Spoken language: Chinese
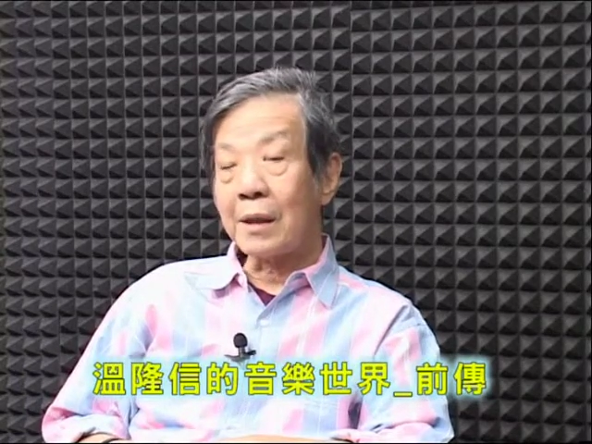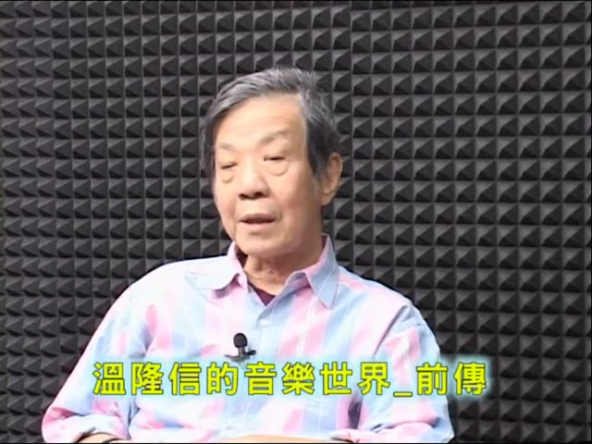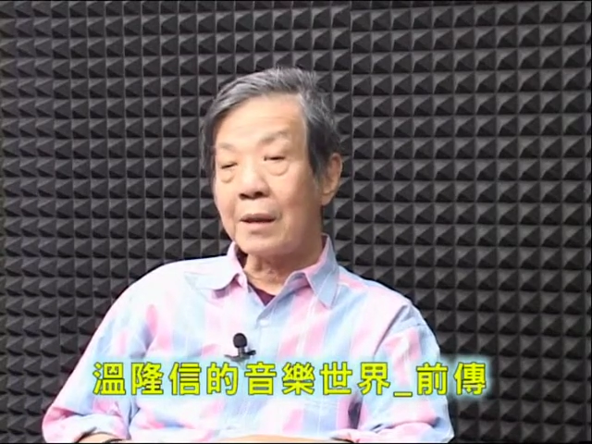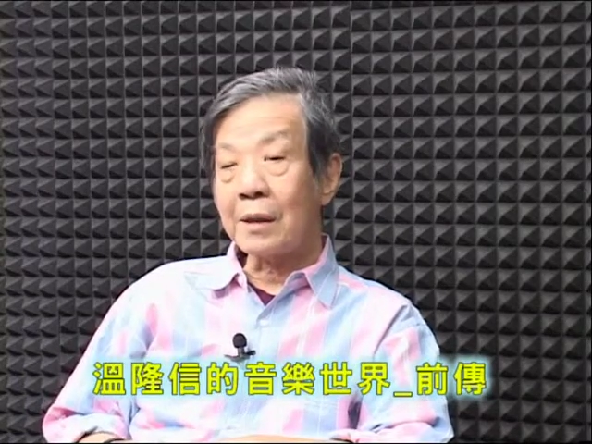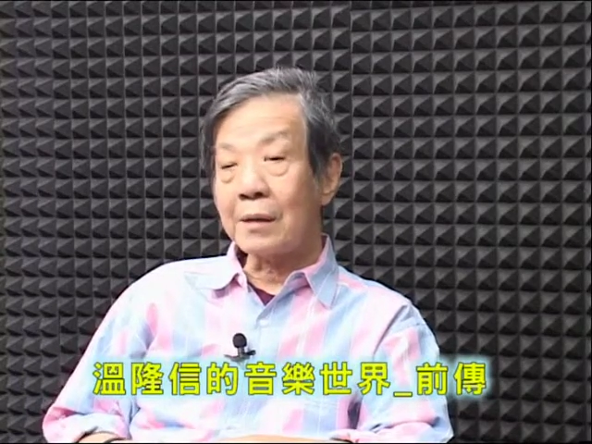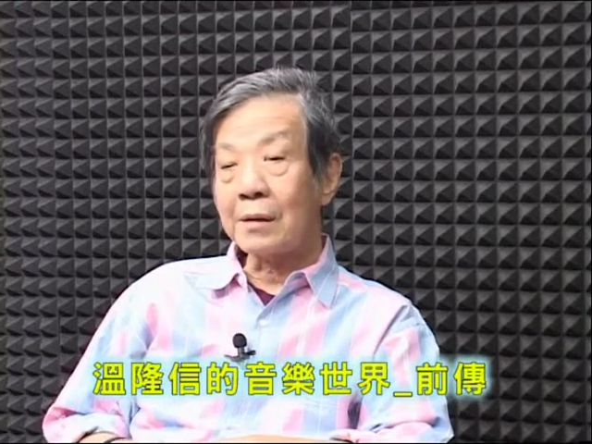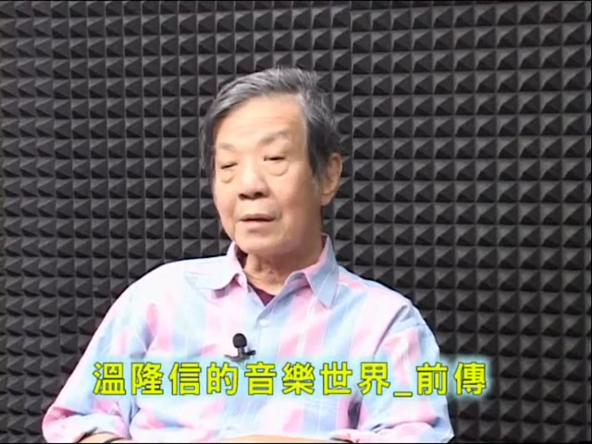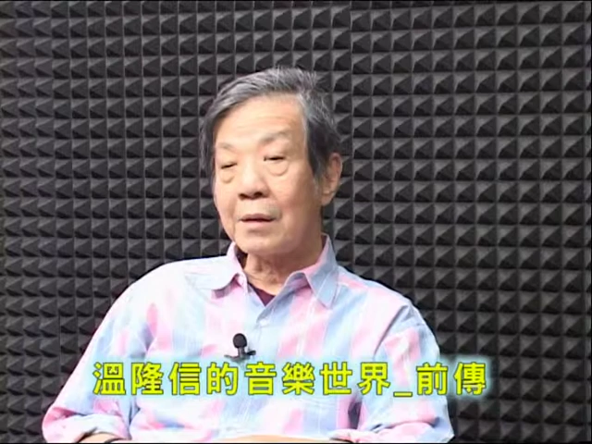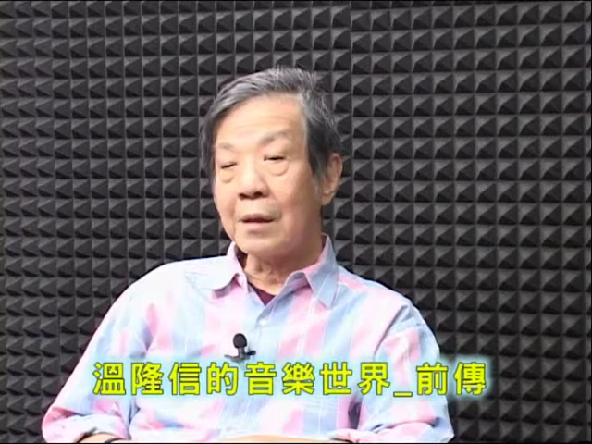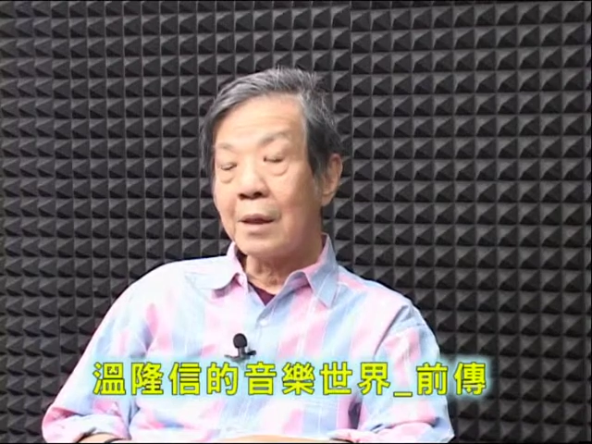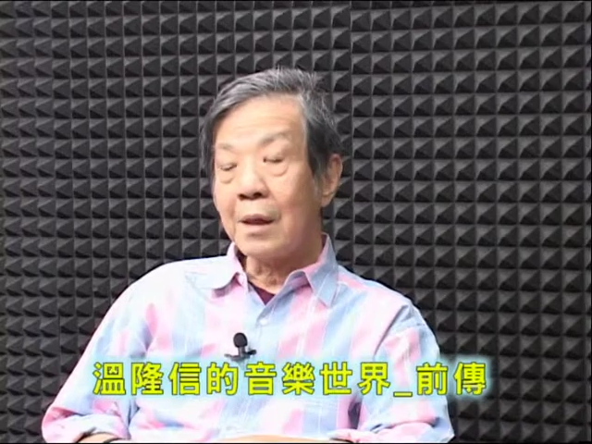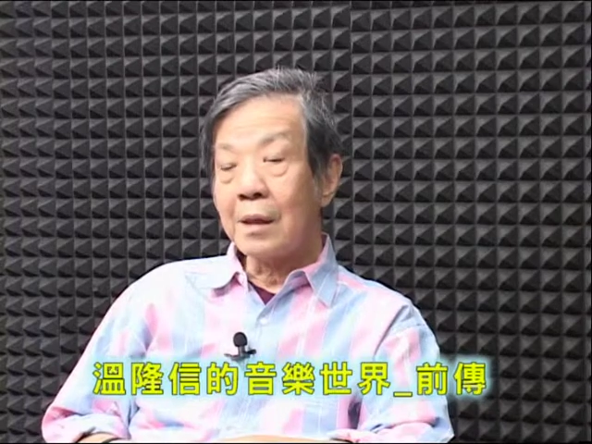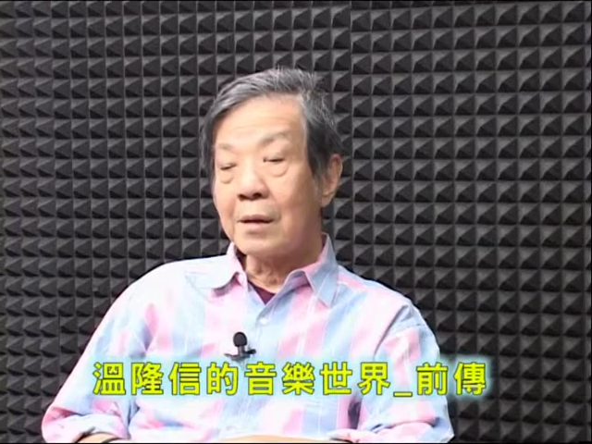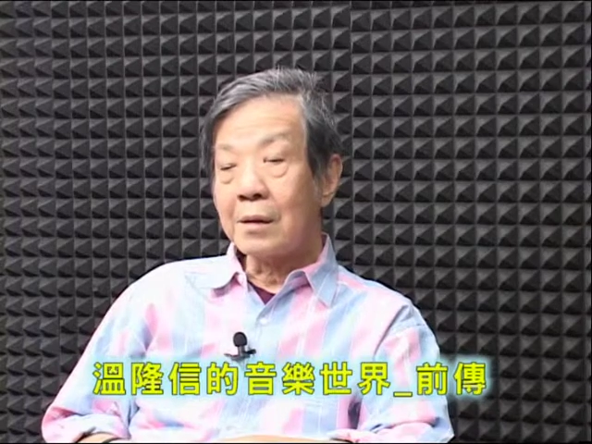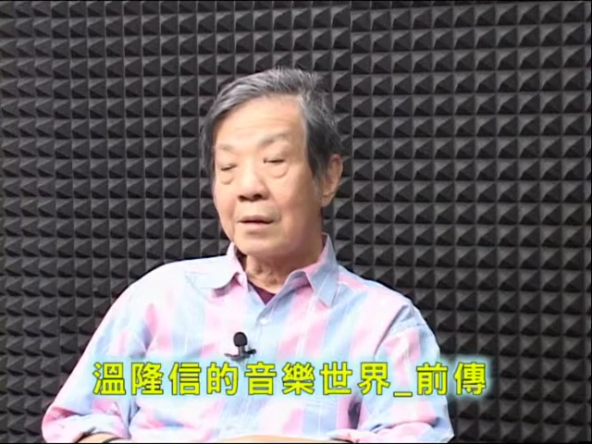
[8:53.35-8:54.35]
的一个
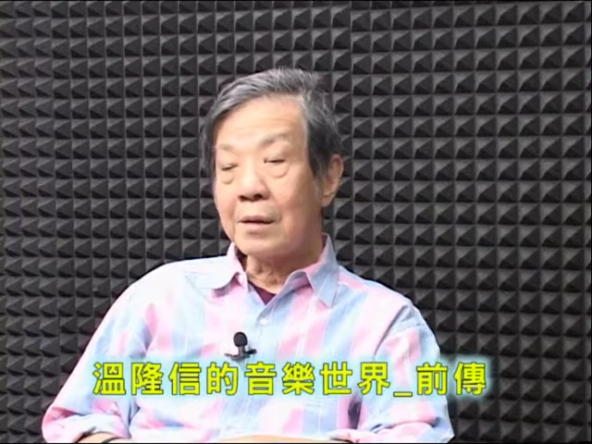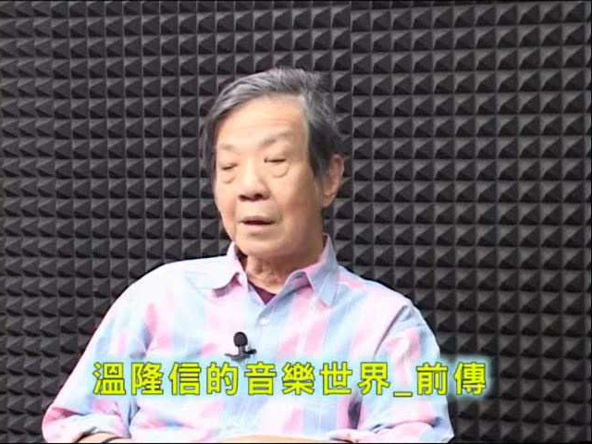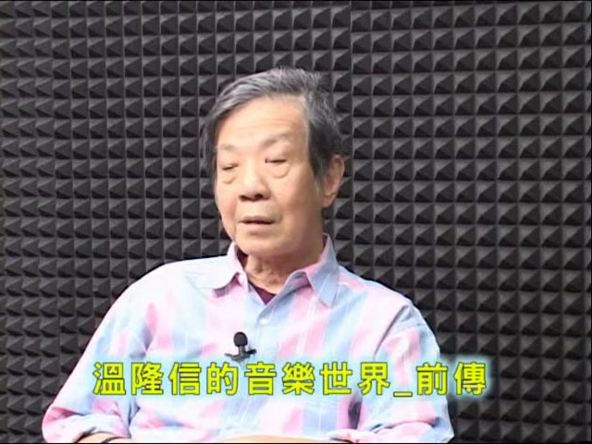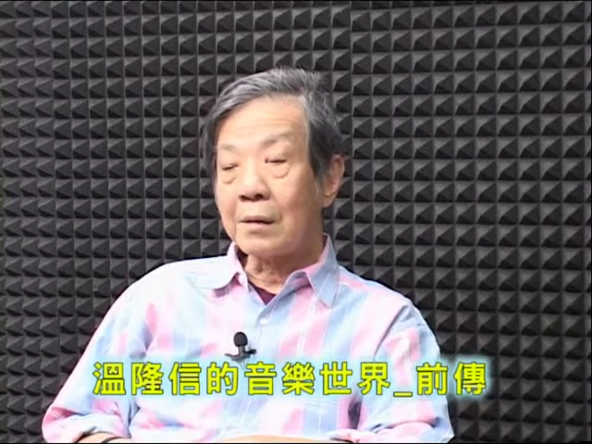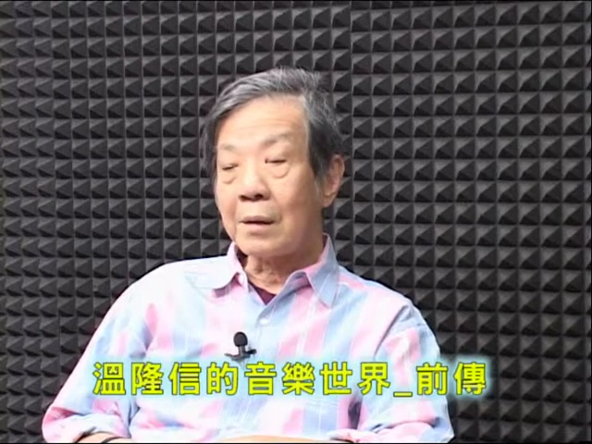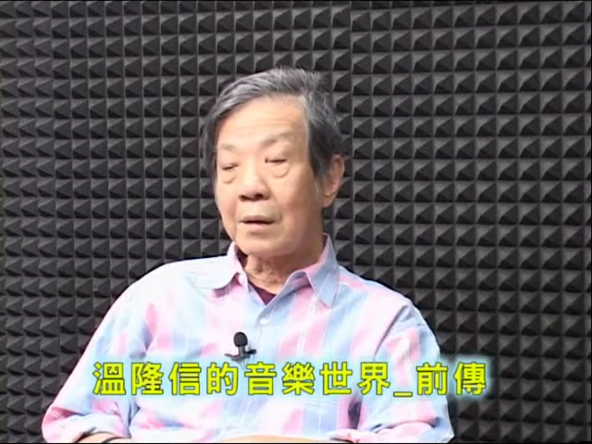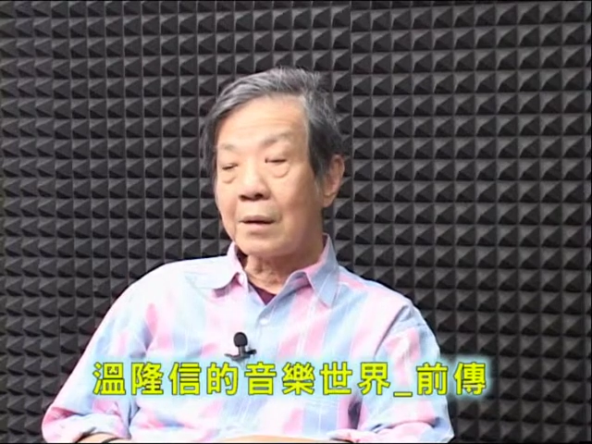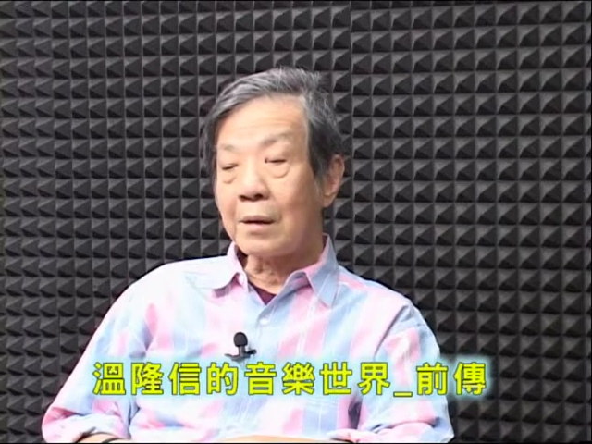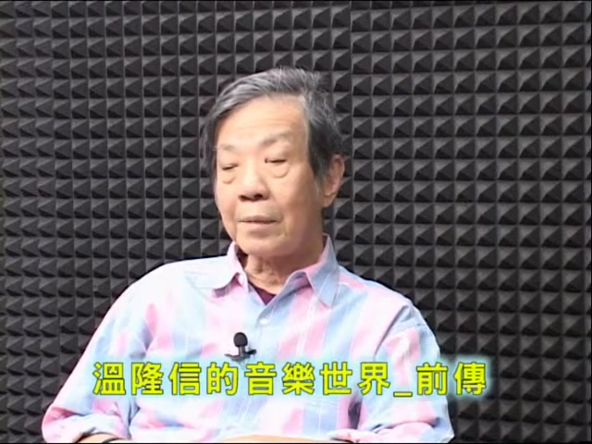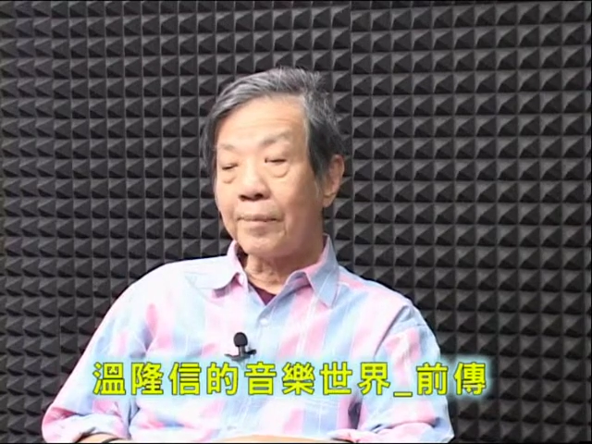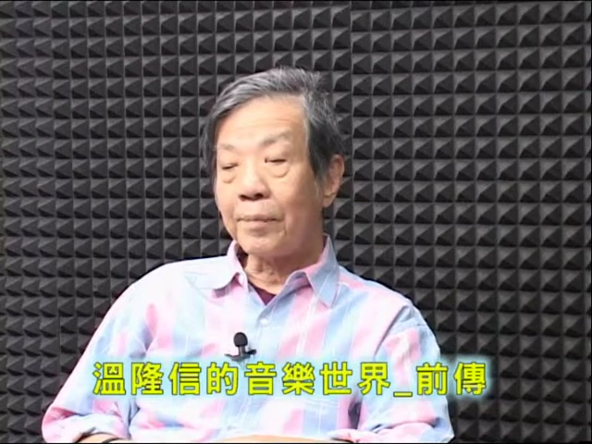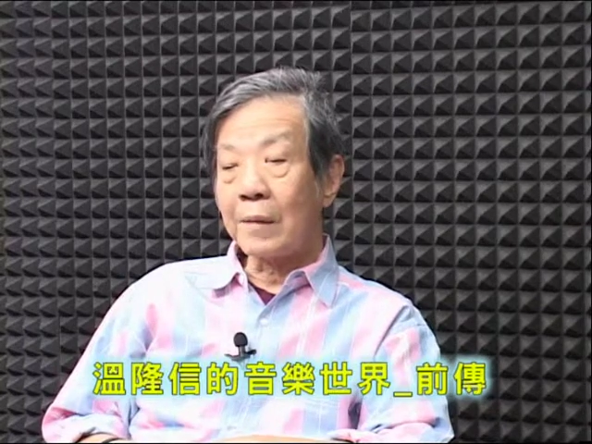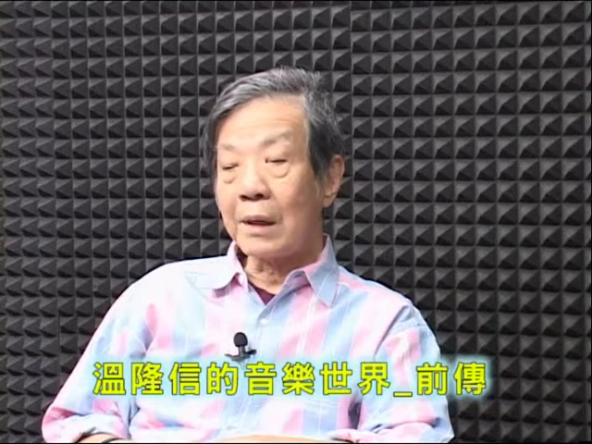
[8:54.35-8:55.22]
叫做《